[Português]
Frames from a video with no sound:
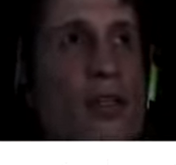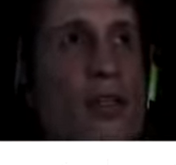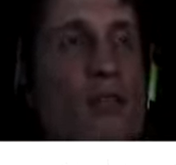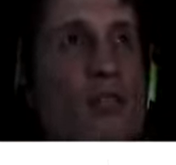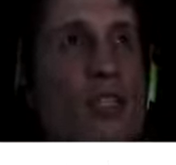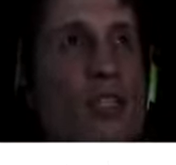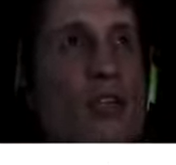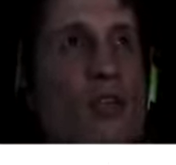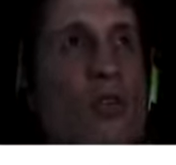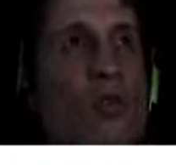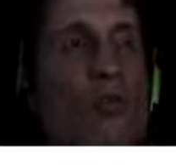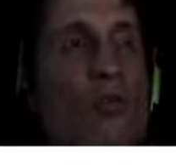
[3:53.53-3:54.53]
que você
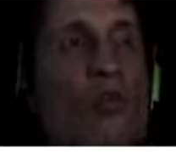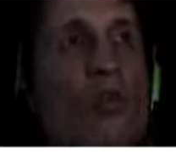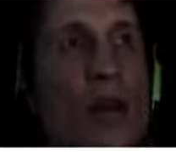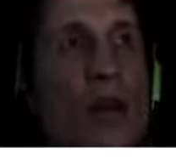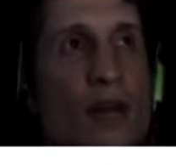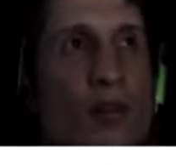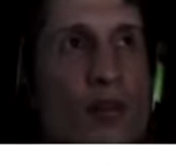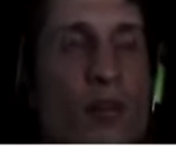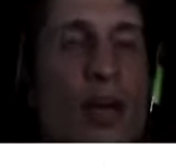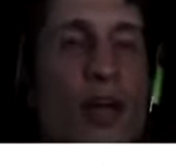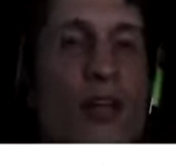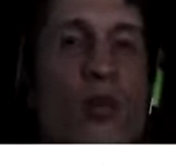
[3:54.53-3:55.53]
configurava o
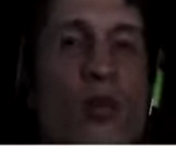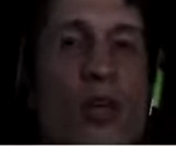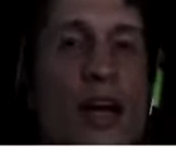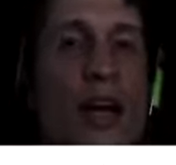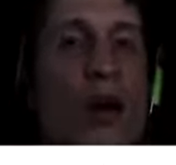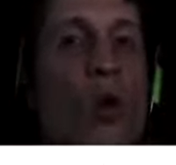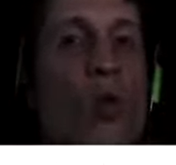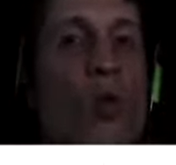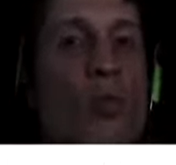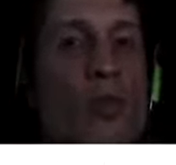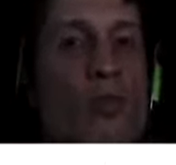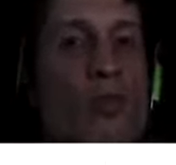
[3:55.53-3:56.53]
emulador e a ROM
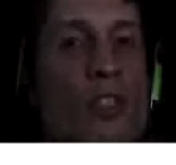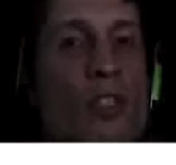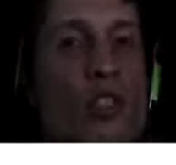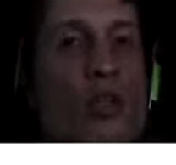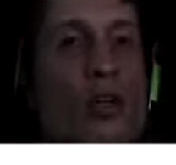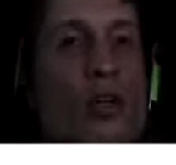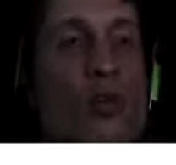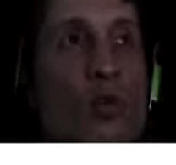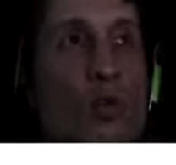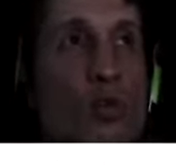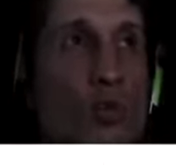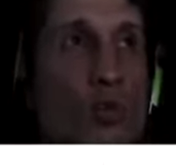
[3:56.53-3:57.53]
para você jogar com
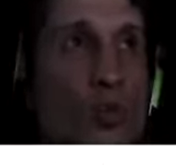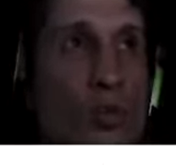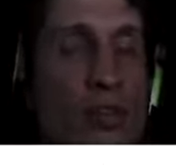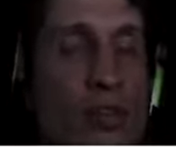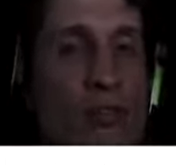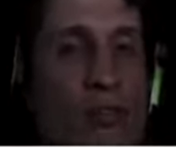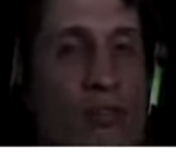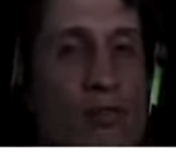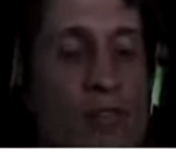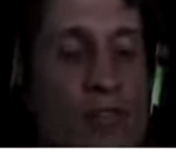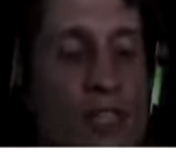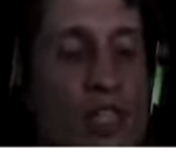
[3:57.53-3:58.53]
todo mundo aí
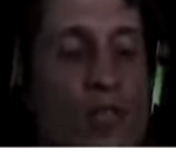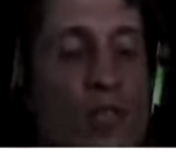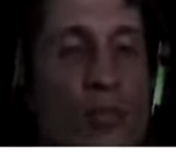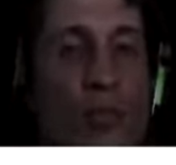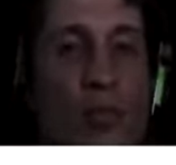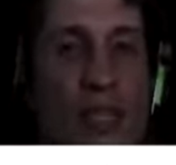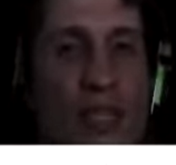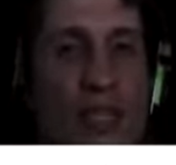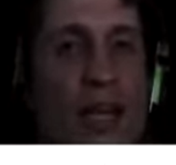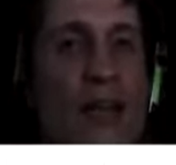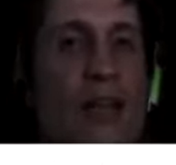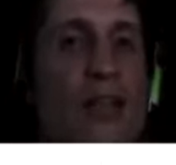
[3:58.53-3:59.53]
fazer tipo umas
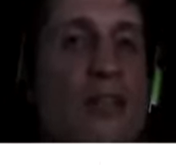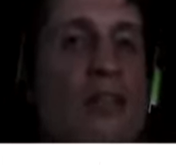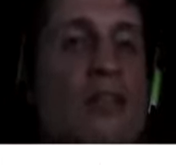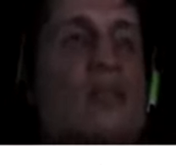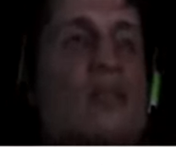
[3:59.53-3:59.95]
salas